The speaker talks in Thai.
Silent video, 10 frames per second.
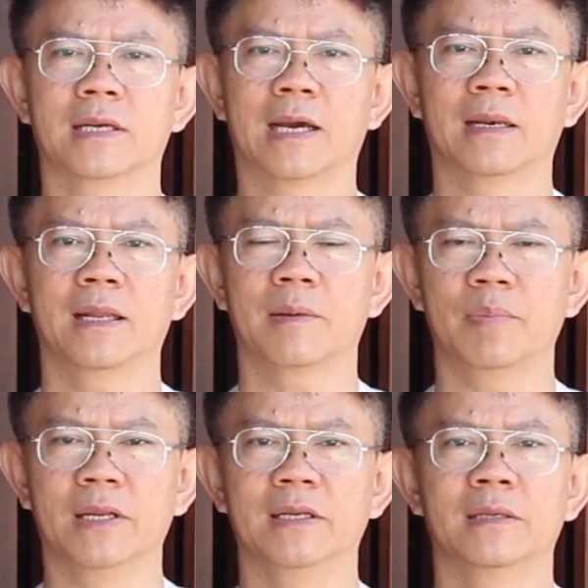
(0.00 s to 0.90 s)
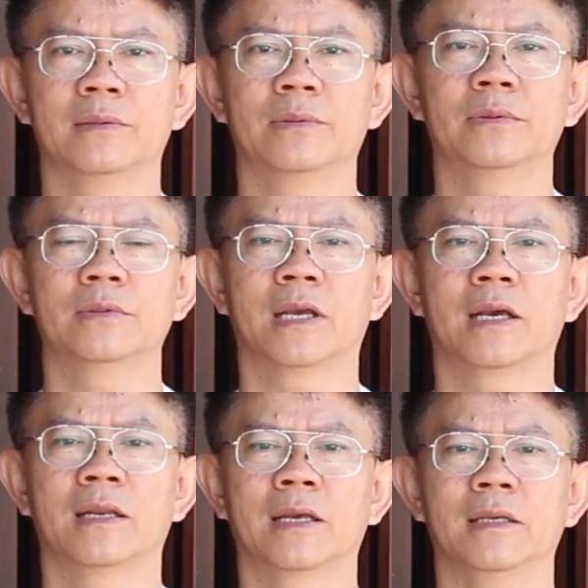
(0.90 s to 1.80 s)
การแลกเปลี่ยนเรียนรู้นะ
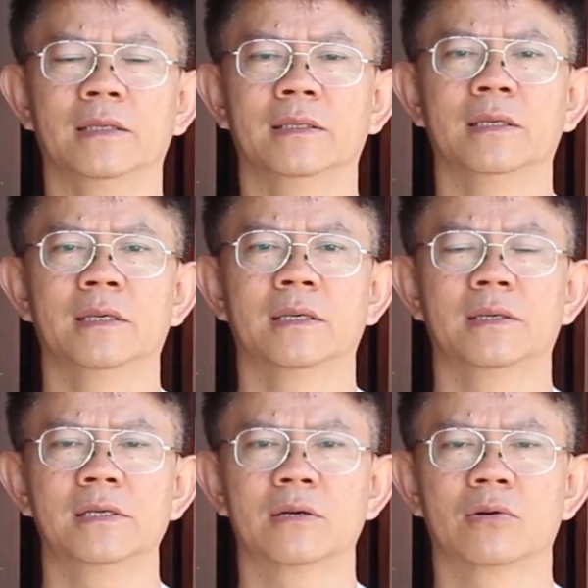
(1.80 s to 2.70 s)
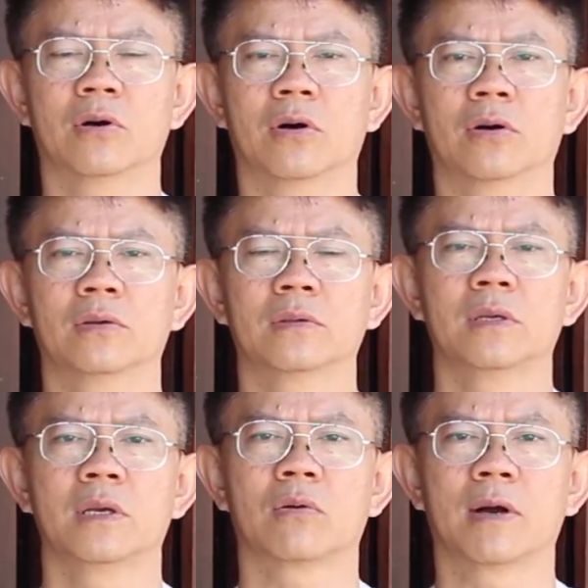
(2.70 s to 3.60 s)
ฮะในเรื่องของ
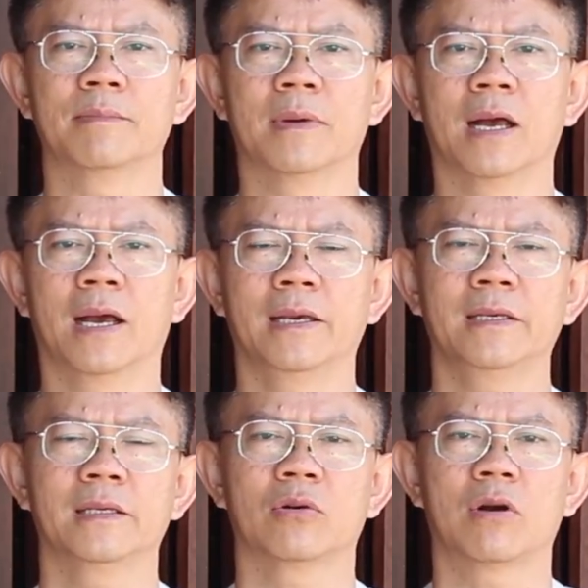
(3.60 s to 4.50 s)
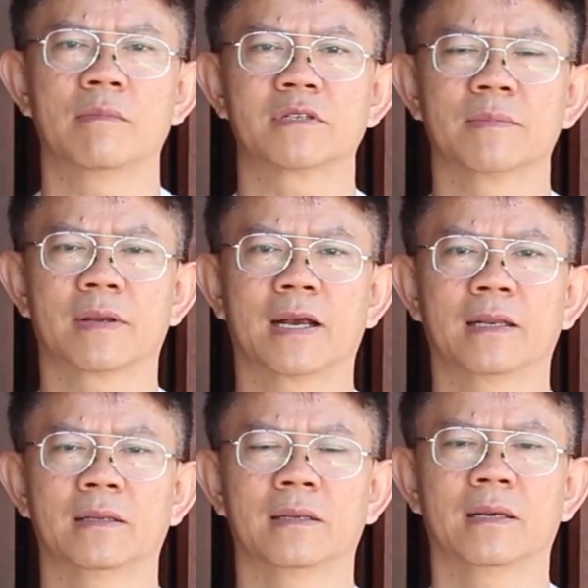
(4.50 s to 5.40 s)
ความหมาย ความสำคั
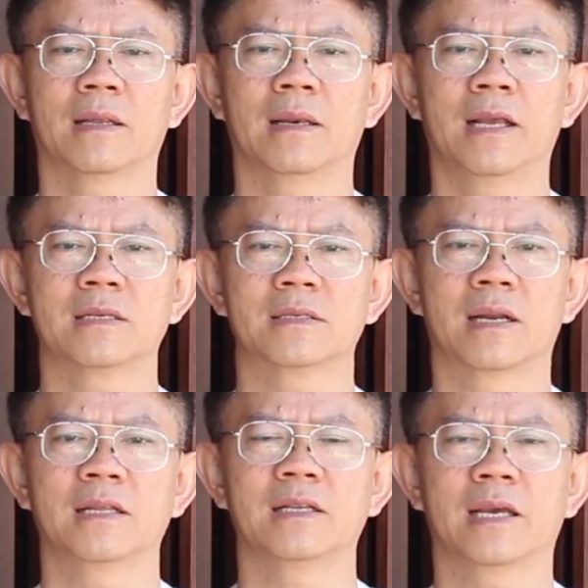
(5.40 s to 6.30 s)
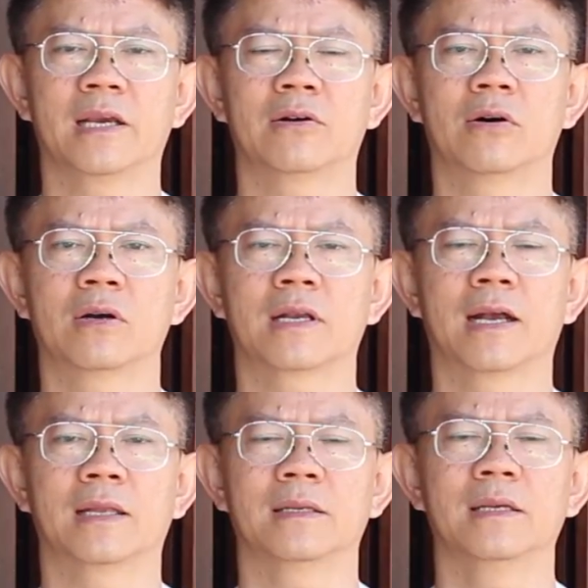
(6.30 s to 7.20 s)
ญ และสาระที่แท้ของ
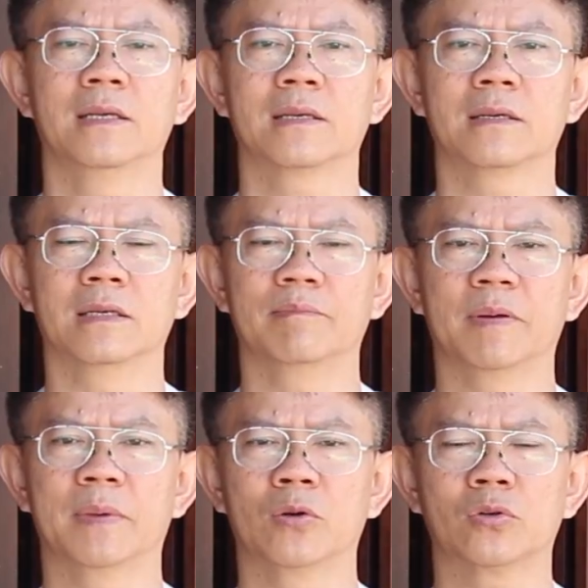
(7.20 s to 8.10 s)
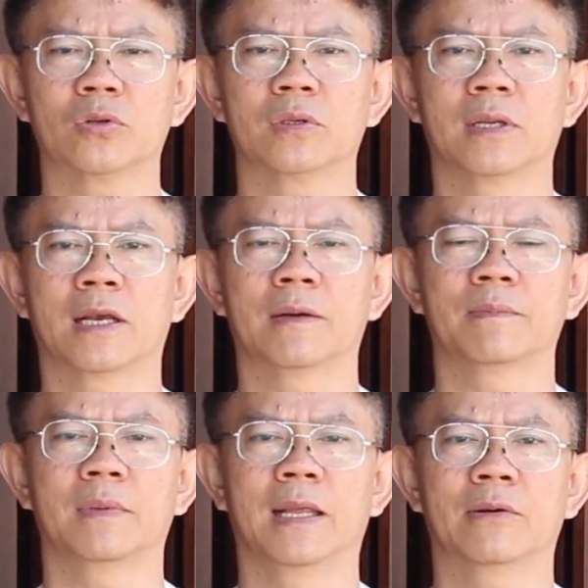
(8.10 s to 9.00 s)
การเกิดเป็นมนุษย์นะครับ
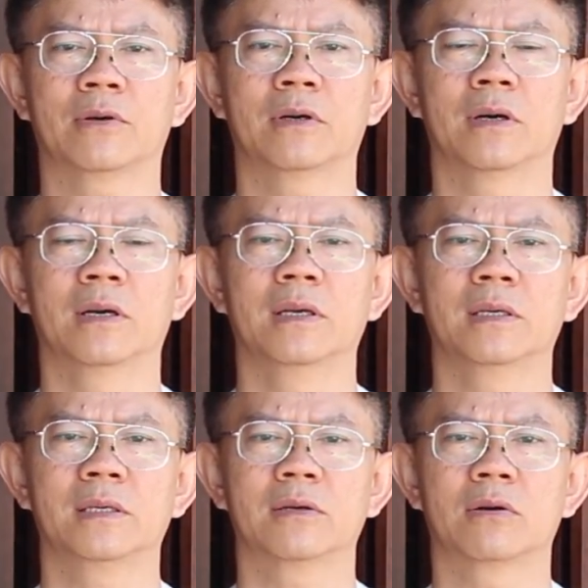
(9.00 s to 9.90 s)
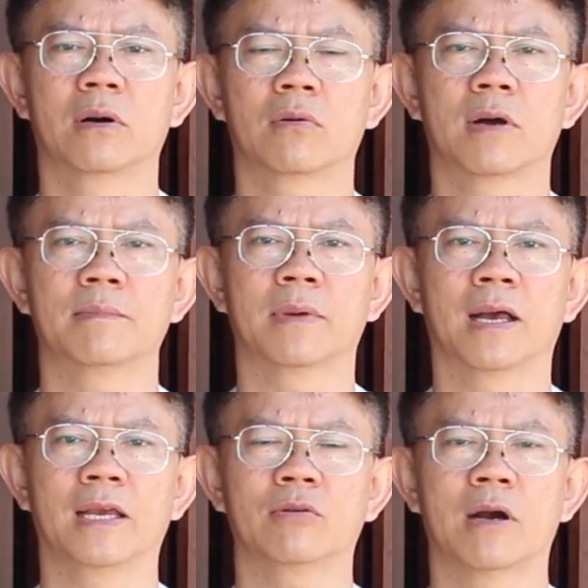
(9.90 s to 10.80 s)
แล้วก็เรื่องของความห
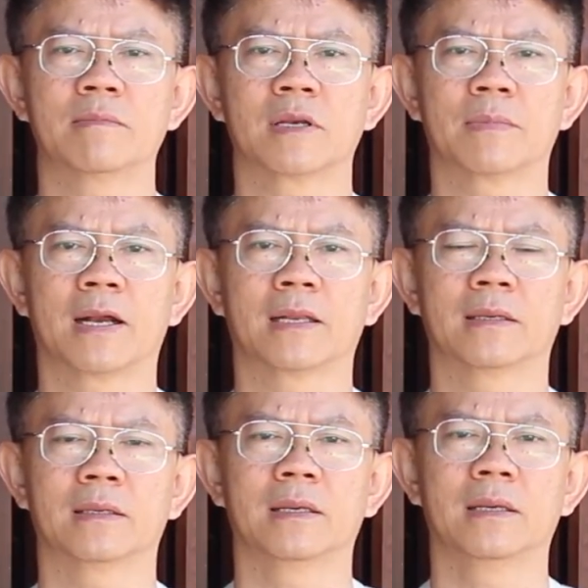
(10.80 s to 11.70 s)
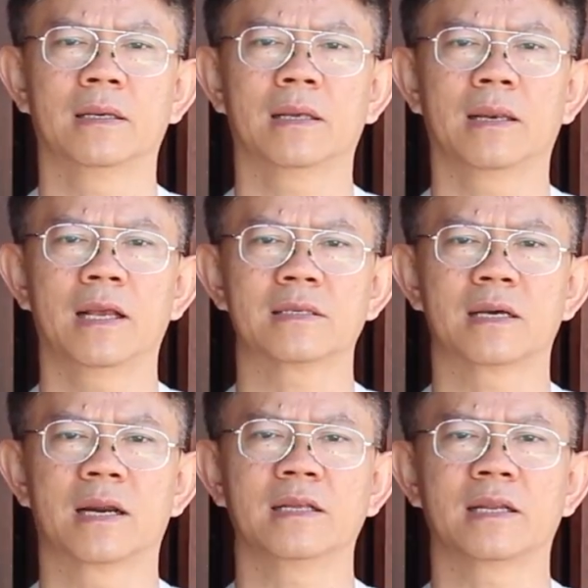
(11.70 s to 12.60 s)
มายความสำคัญและ
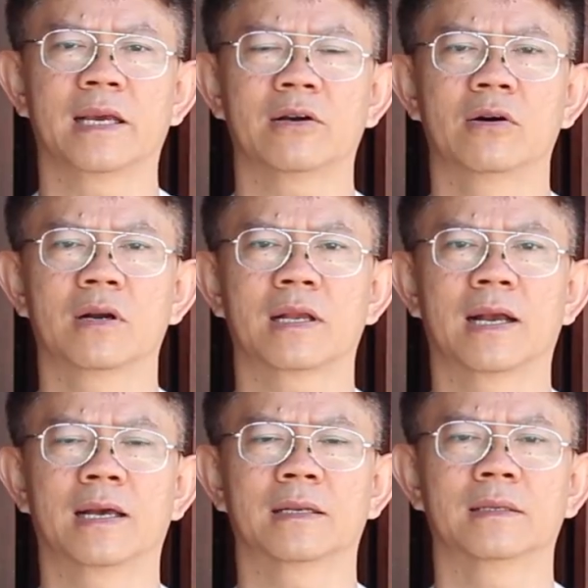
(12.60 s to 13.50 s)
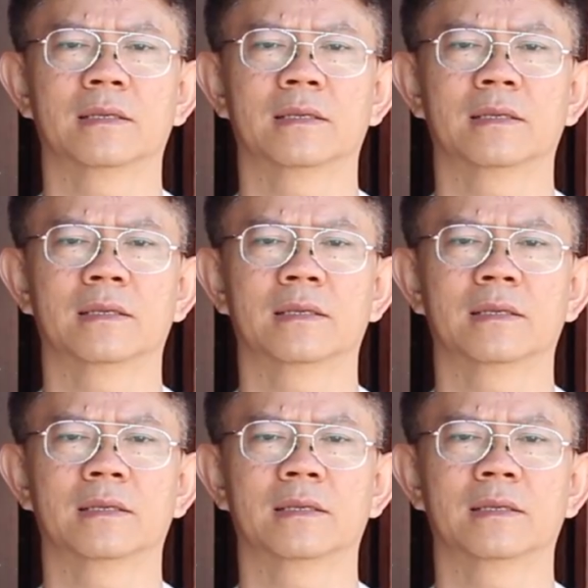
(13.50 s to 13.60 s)
สาระที่แท้ของการ